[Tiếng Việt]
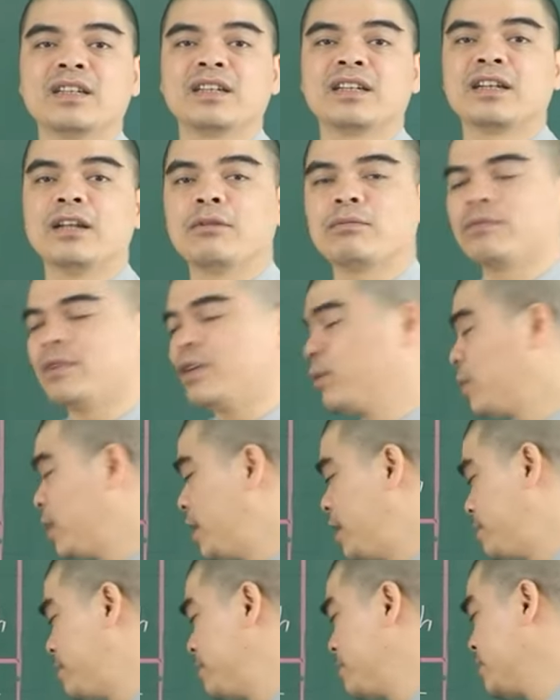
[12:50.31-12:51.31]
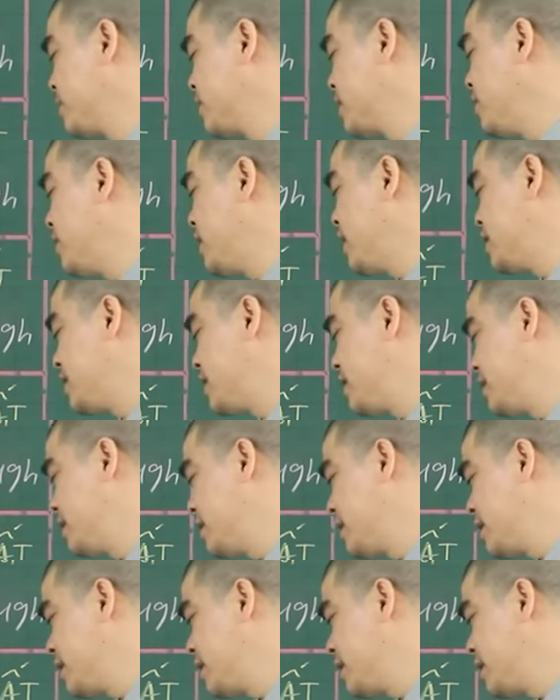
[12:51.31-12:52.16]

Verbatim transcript: nhật lộc và lục hợp như vậy là gì